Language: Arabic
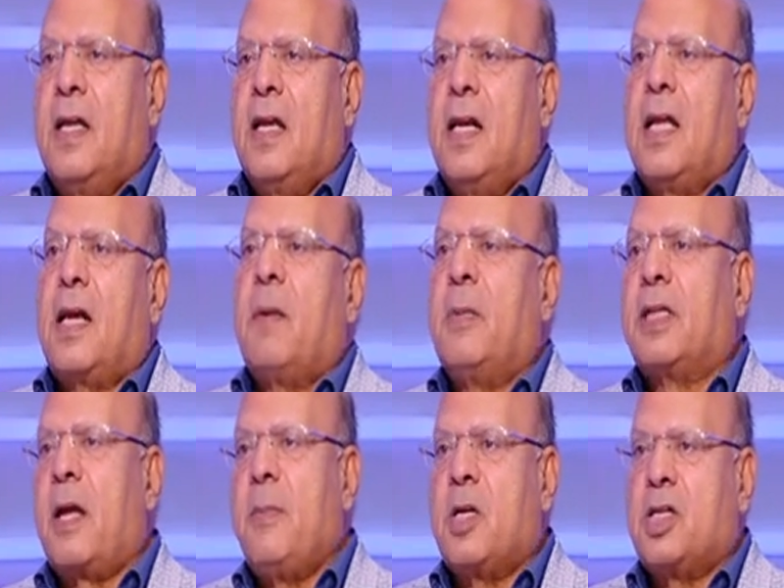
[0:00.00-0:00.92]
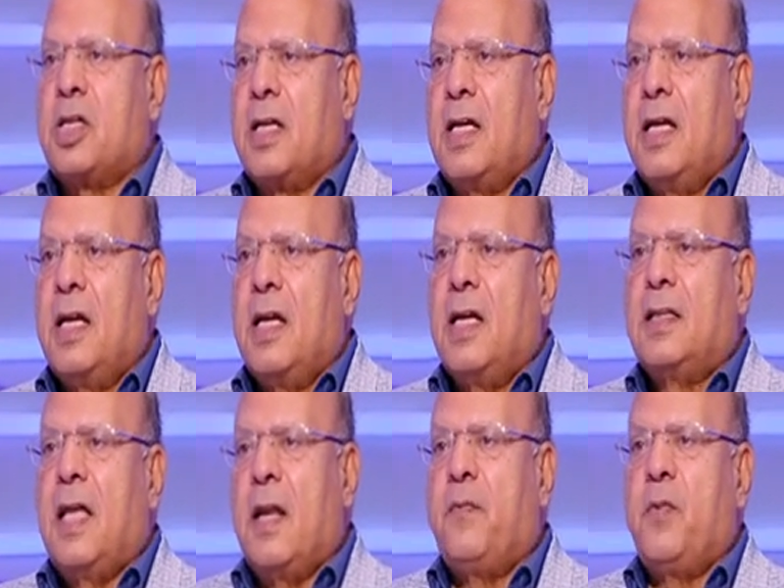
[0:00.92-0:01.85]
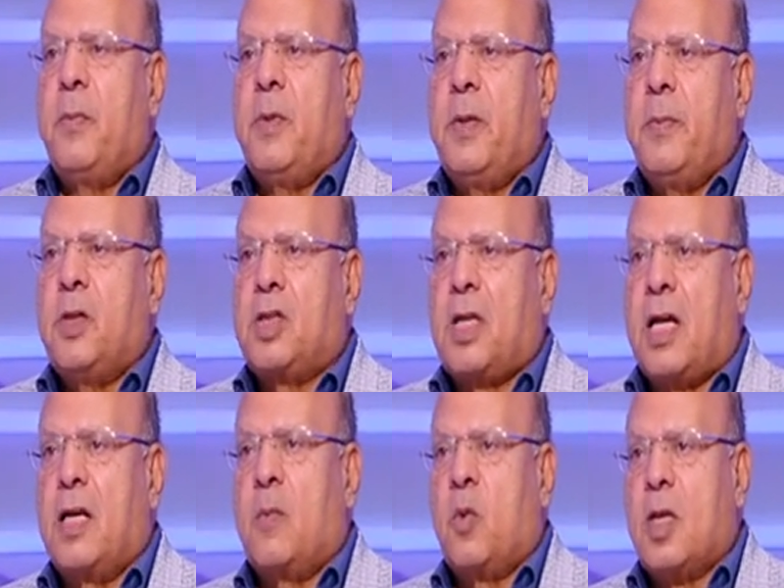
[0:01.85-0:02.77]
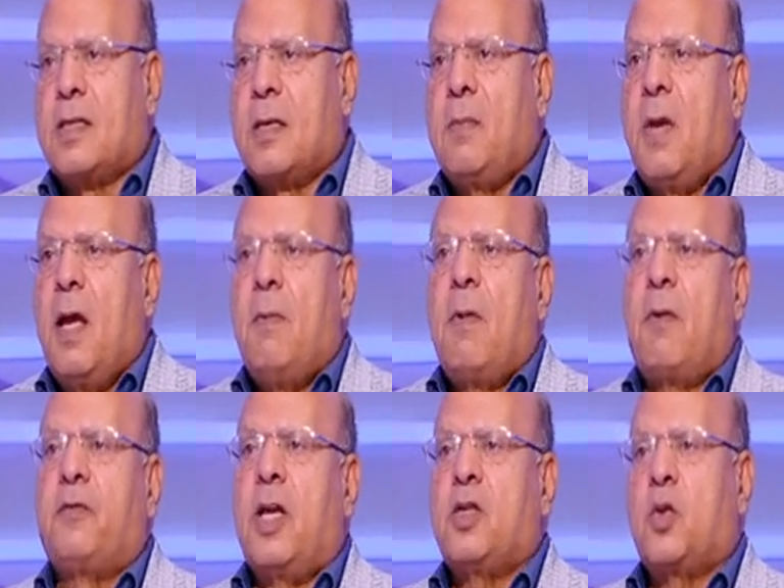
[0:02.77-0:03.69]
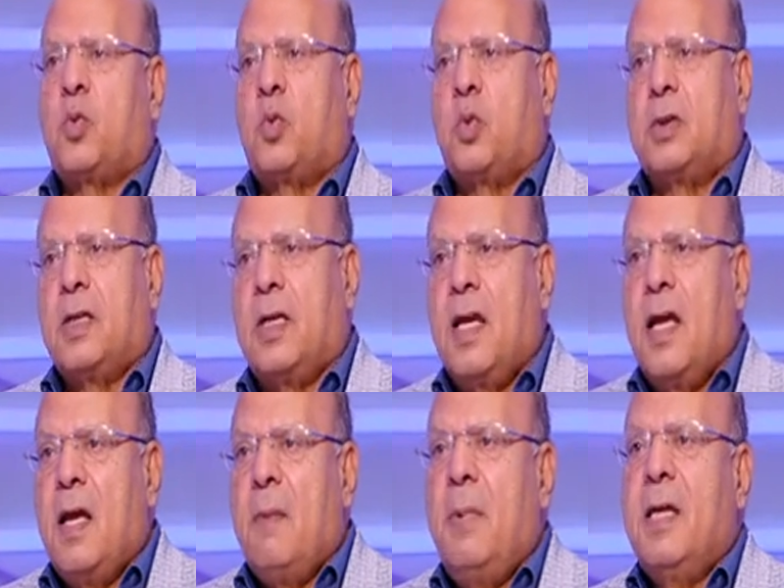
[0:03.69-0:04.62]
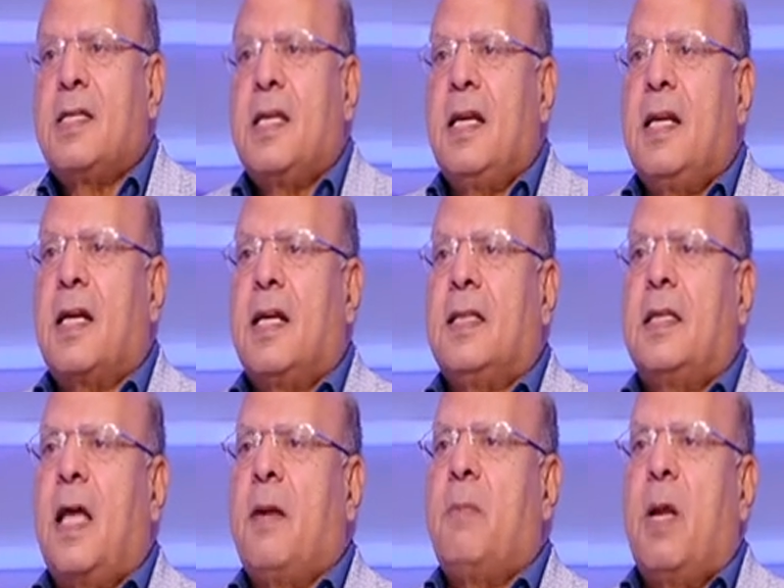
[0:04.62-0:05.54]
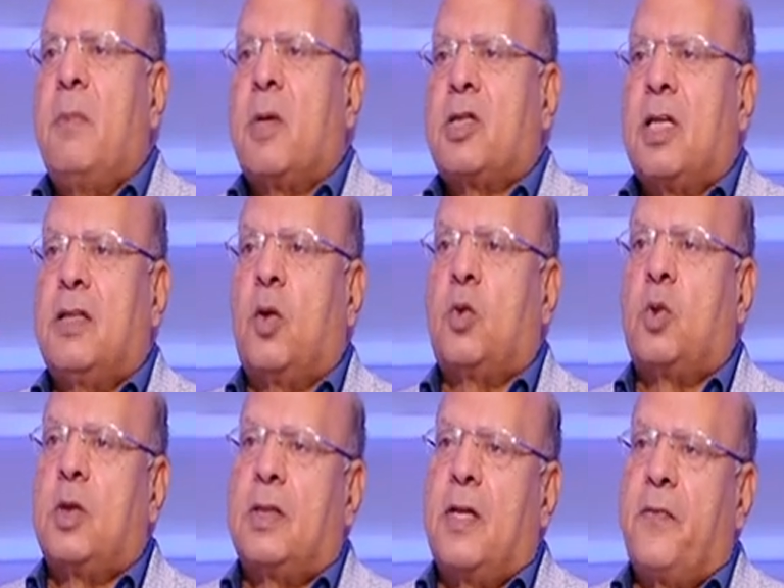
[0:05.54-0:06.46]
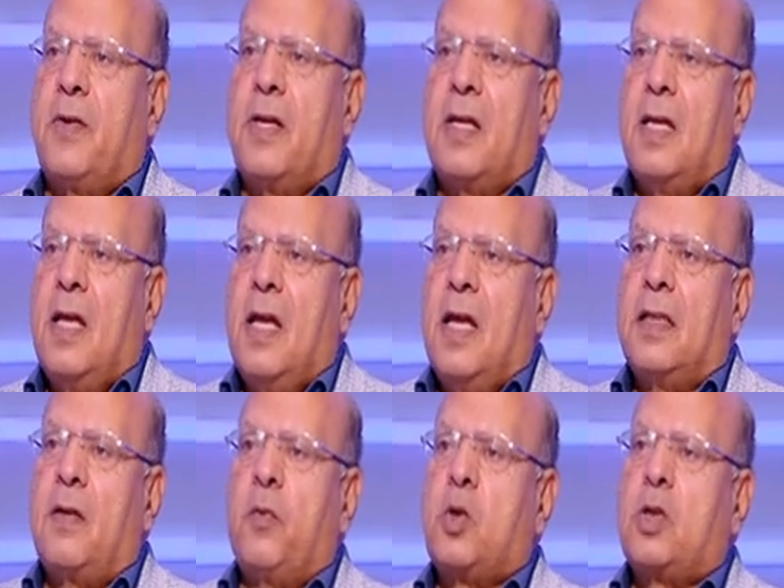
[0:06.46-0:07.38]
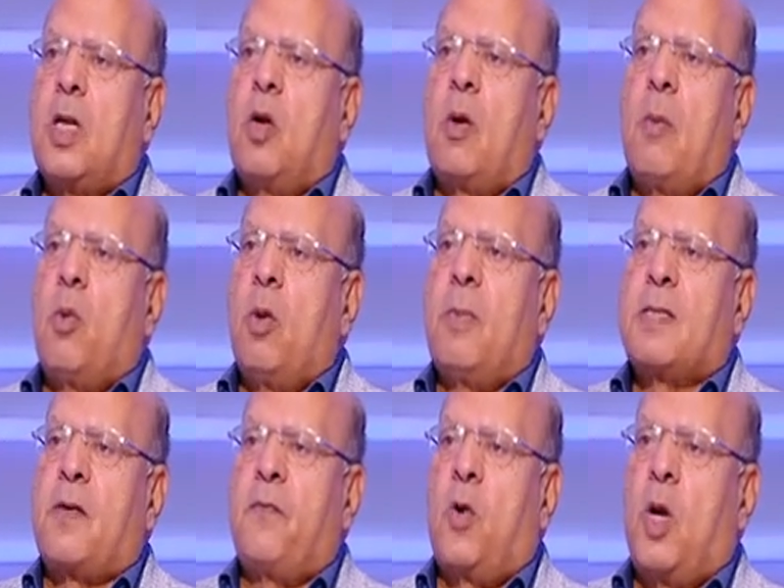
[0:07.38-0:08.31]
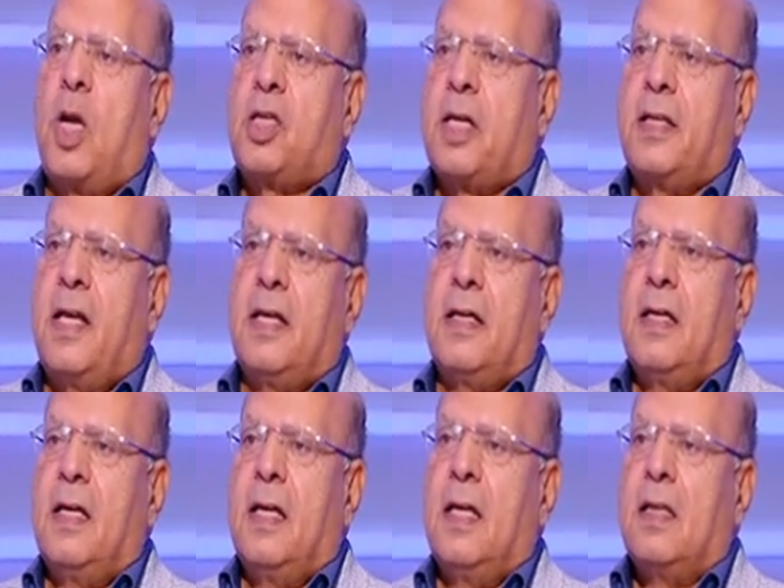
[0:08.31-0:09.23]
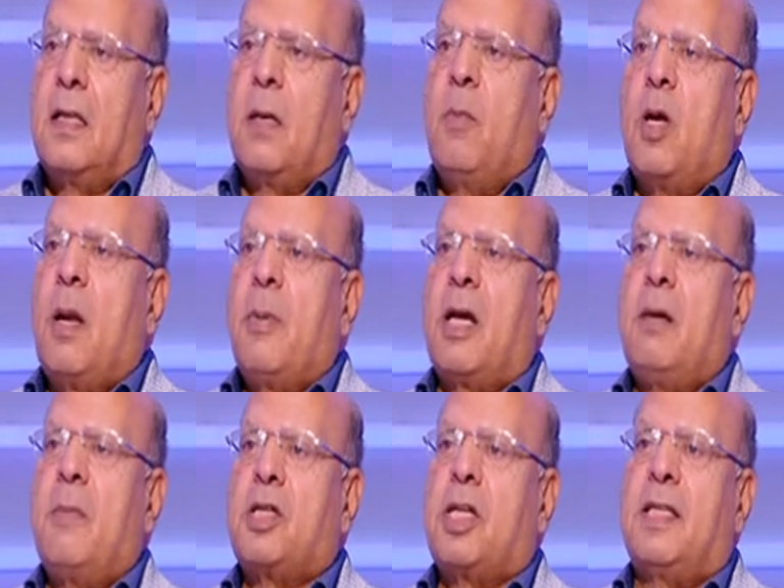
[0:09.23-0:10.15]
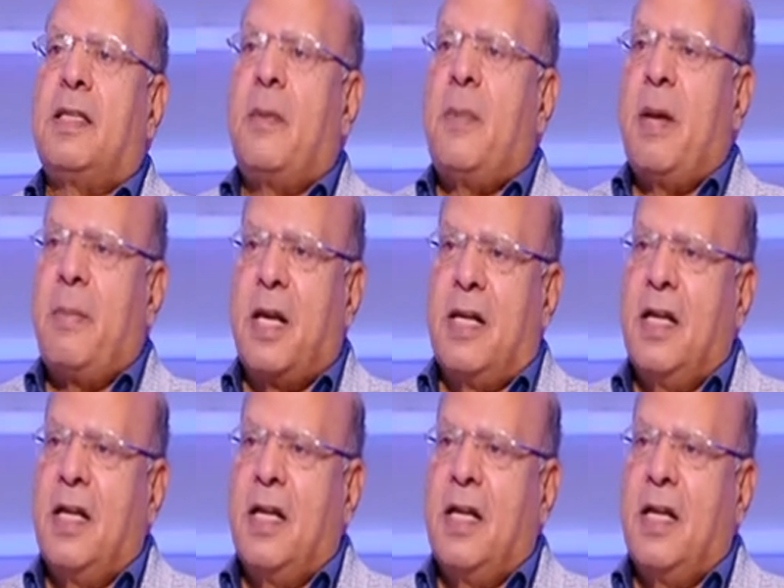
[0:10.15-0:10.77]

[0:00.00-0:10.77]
لكن ما تغامرش انت عارف بالشكل المنظم ما افتحش خطوطي بحيث انك انت ما الماتشات دي خطورتها فين؟ انت فيوتشر لو جاب جول مثلا في اول 10 دقائق طب ما غربك المشهد تماما